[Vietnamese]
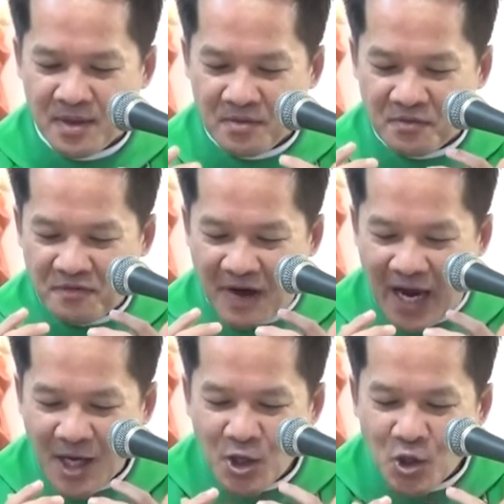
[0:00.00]

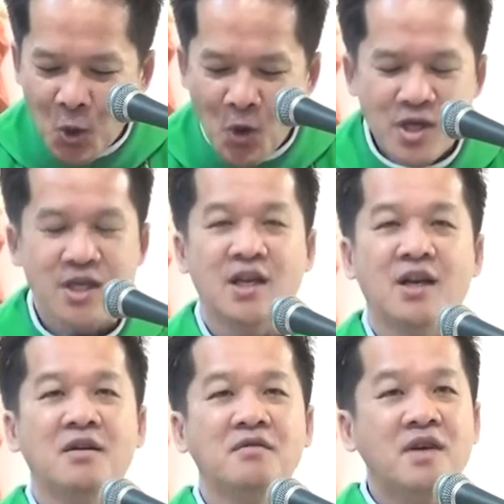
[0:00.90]
phải đối
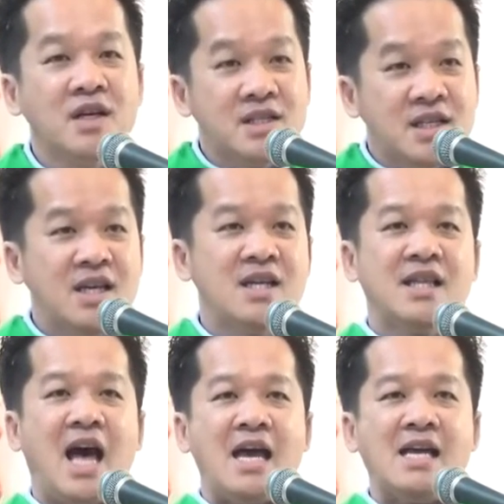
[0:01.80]
diện với thiên
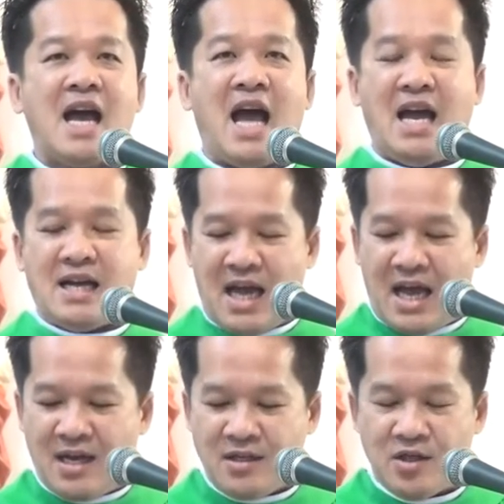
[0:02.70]
tai hạn
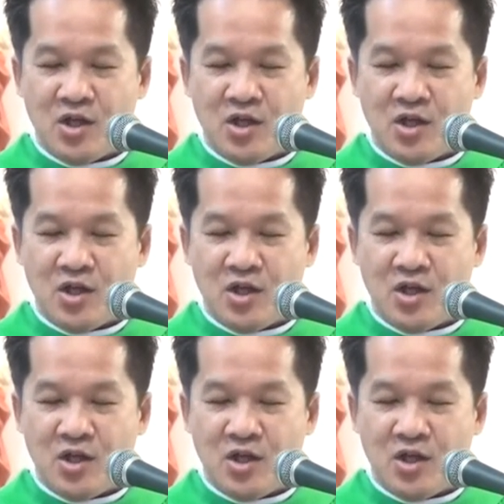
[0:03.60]
hán,